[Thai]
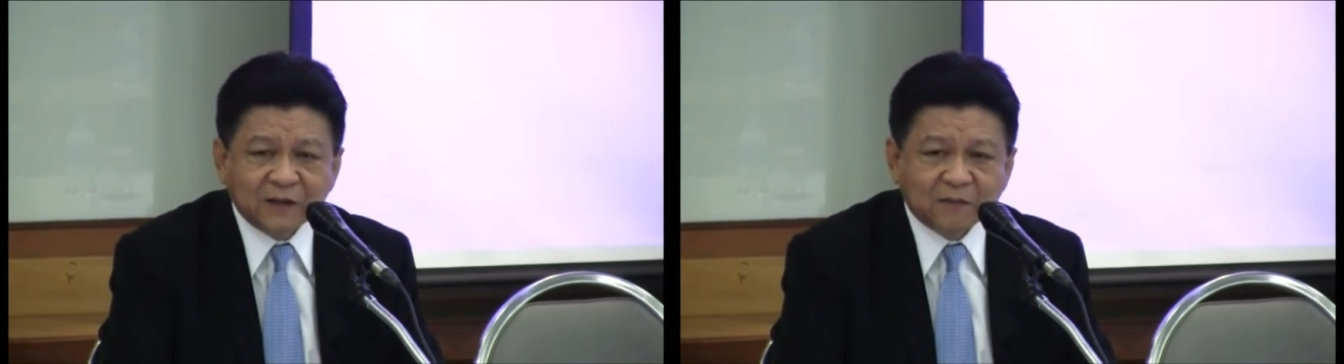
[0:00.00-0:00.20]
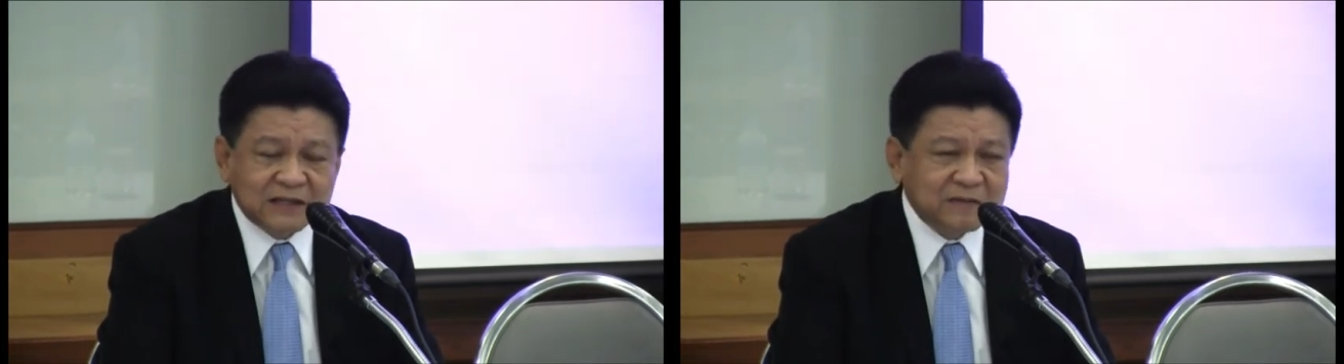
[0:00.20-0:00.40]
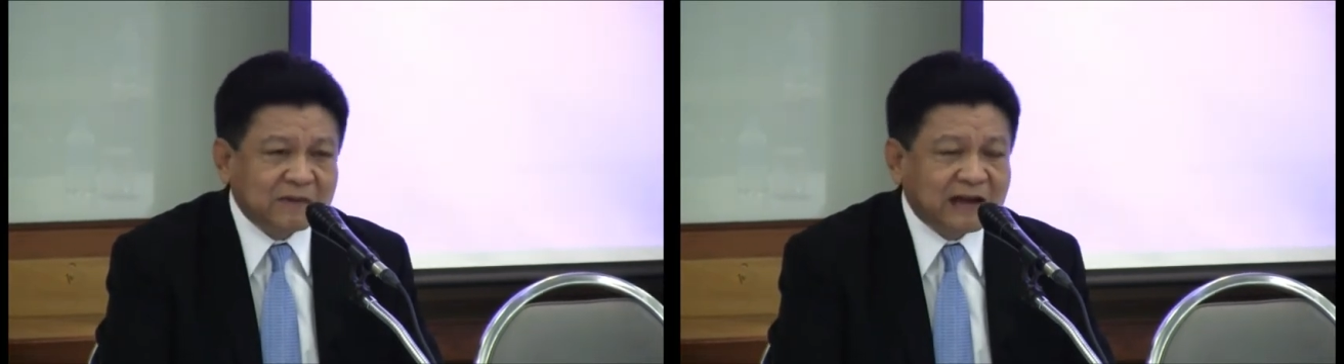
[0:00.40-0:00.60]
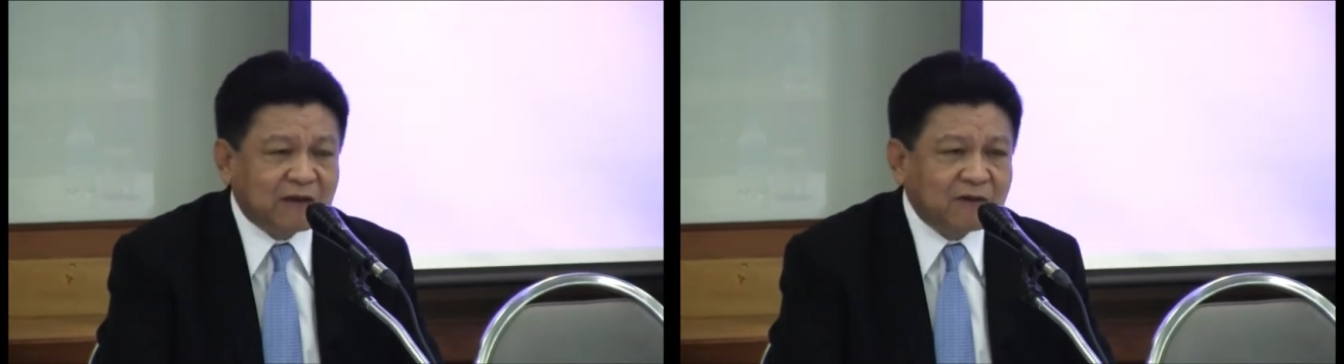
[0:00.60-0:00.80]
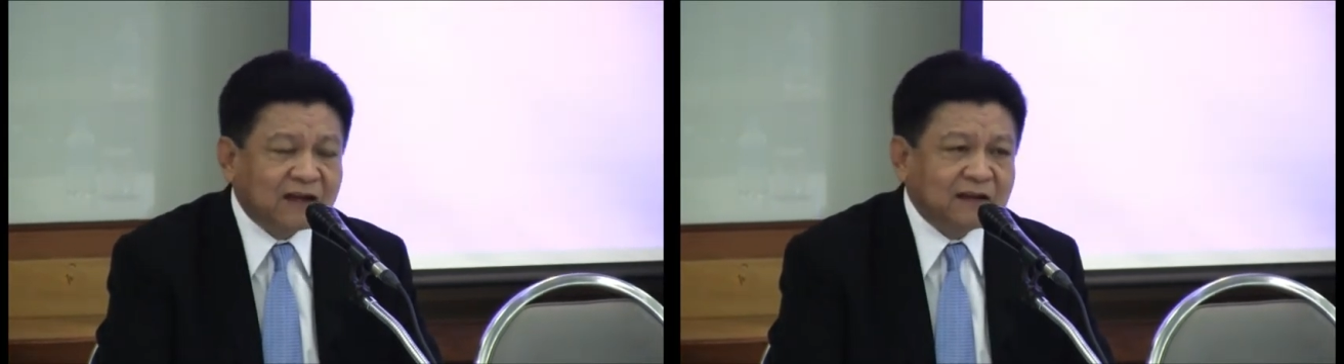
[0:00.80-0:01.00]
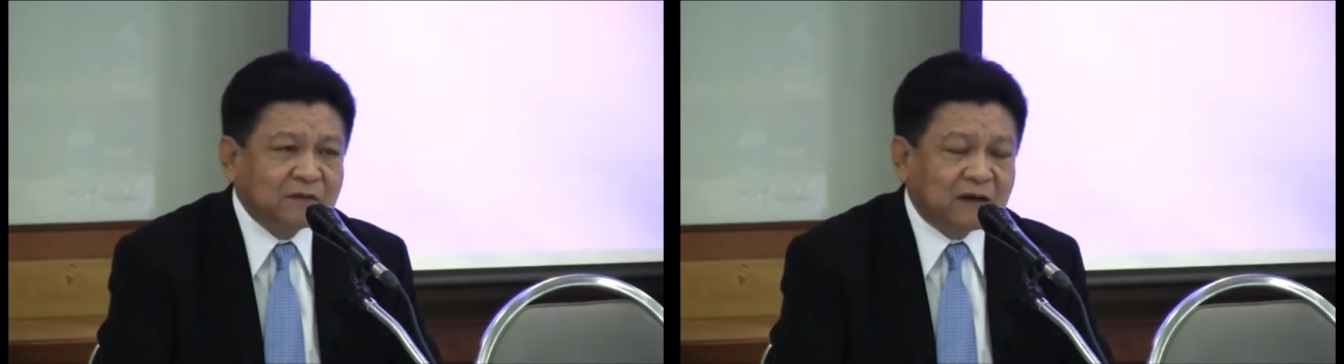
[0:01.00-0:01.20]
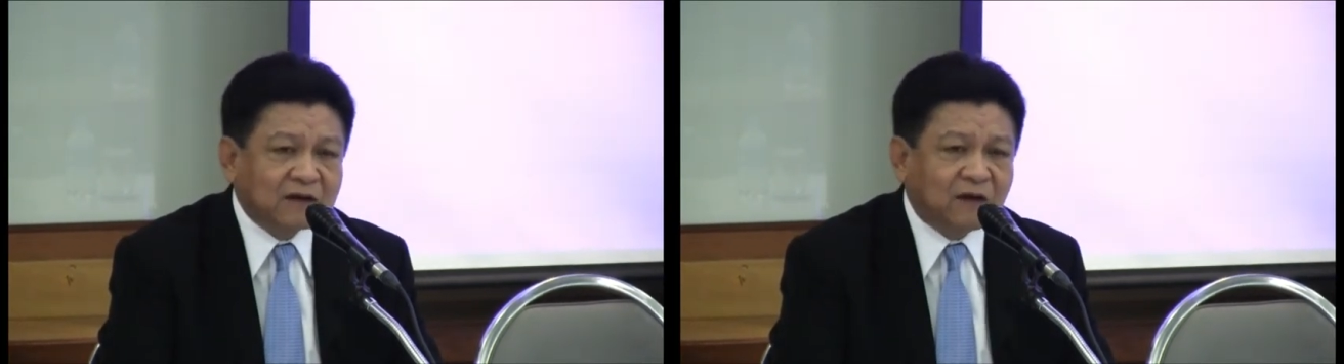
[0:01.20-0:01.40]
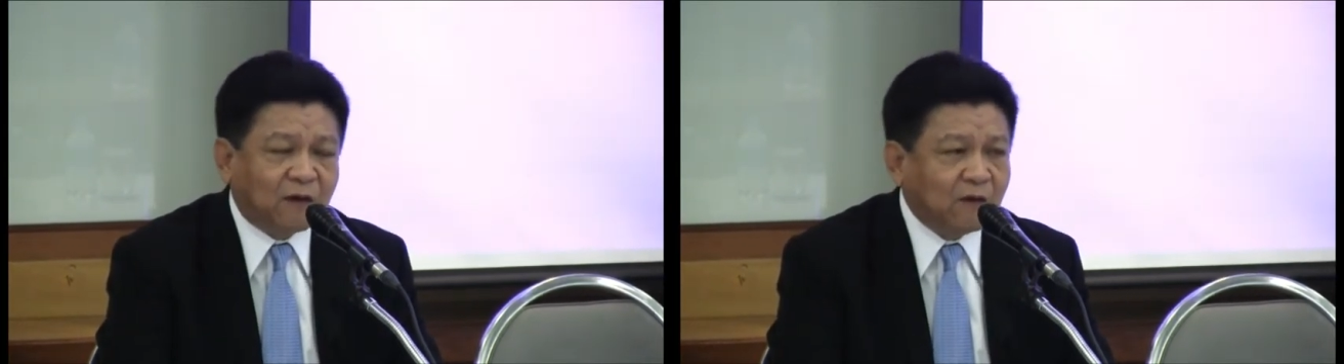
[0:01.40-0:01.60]
มันก็จะมีปัญหาว่าพอ
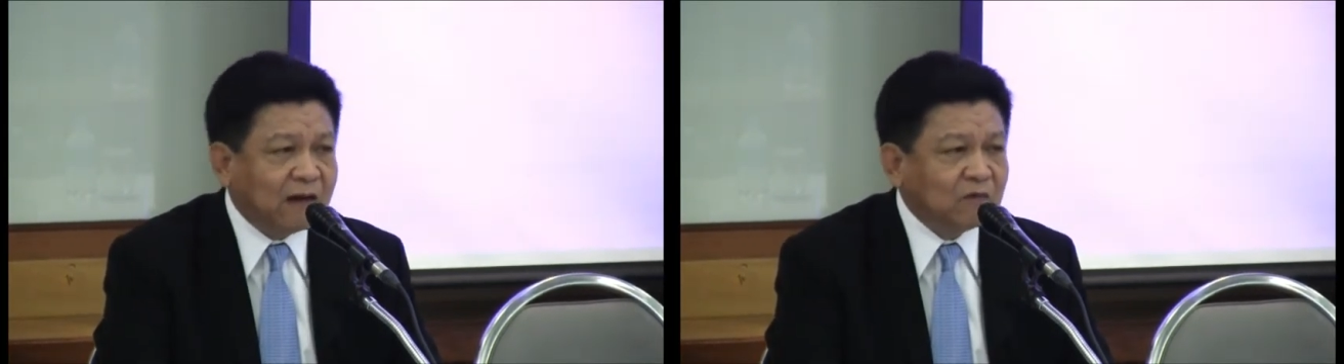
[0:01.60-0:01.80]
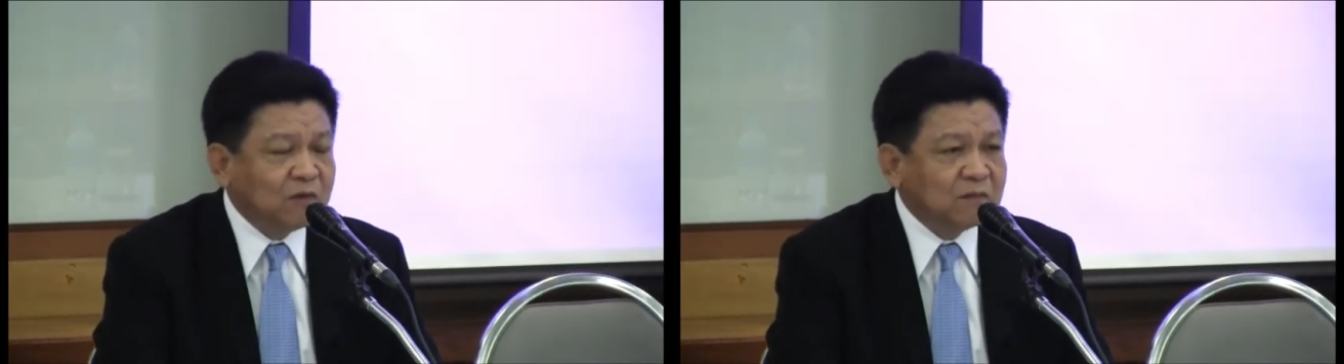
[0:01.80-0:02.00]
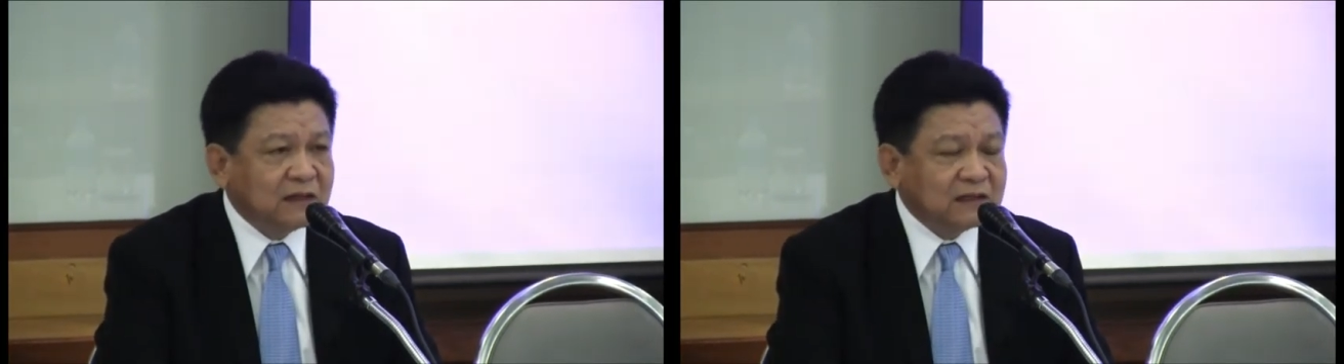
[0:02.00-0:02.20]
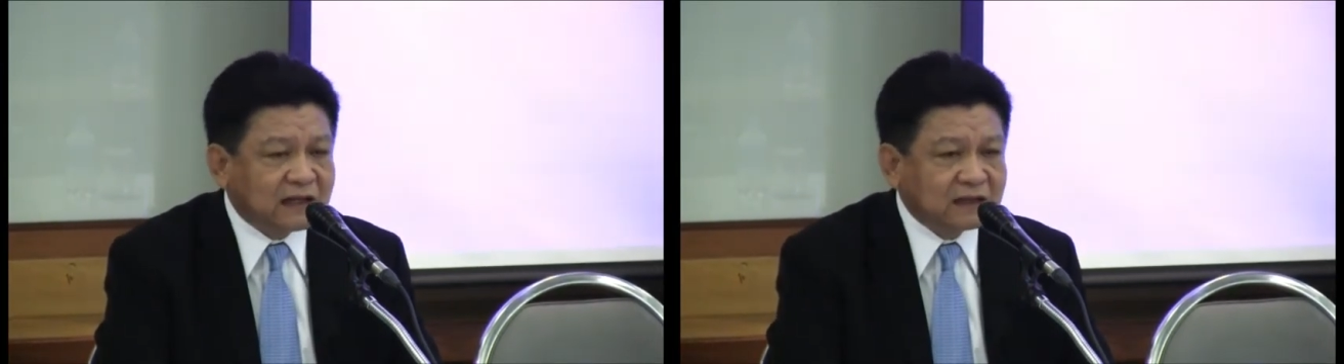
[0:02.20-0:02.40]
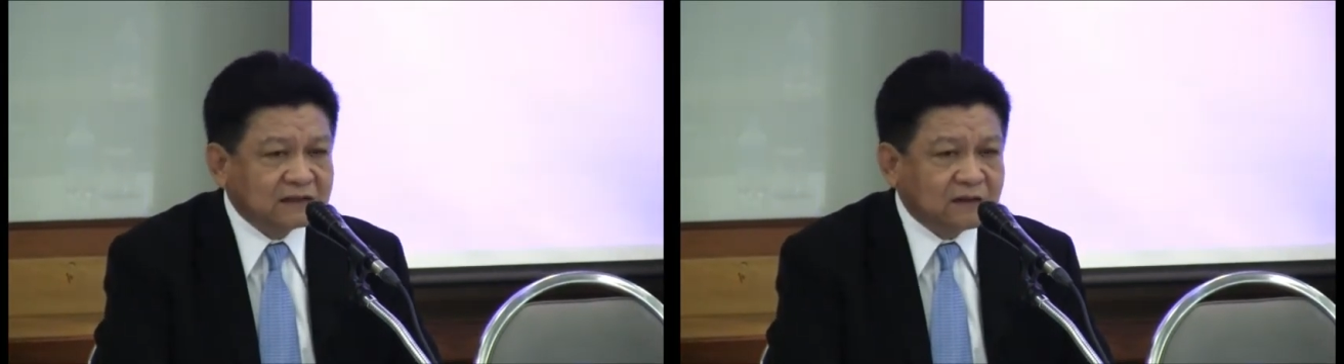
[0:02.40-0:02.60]
เราขอความร่วมมือจาก